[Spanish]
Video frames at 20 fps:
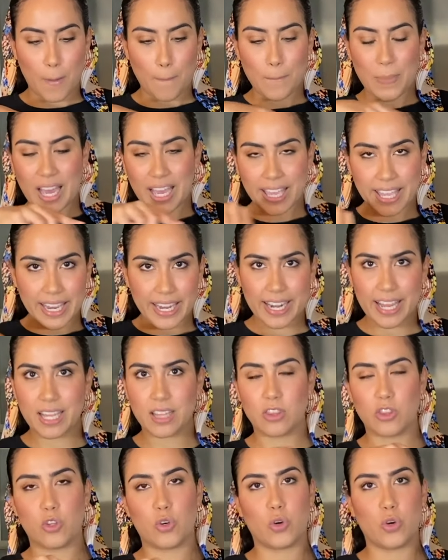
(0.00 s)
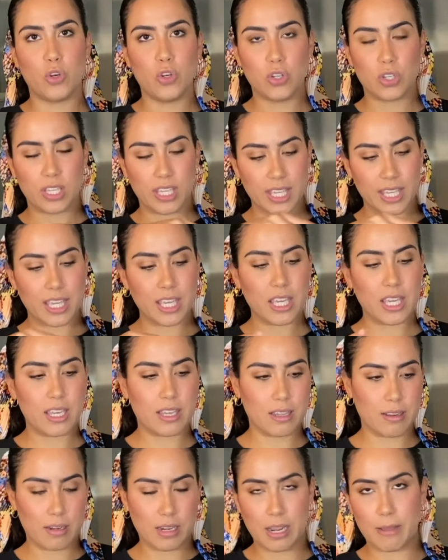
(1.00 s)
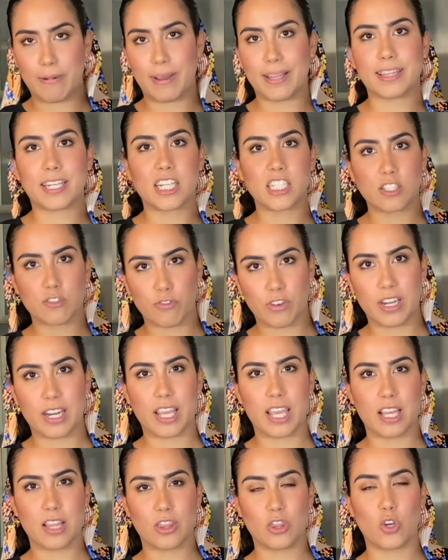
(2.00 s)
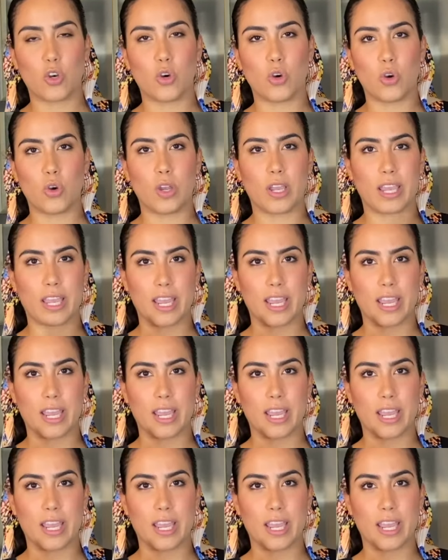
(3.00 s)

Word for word: va girando y le va transfiriendo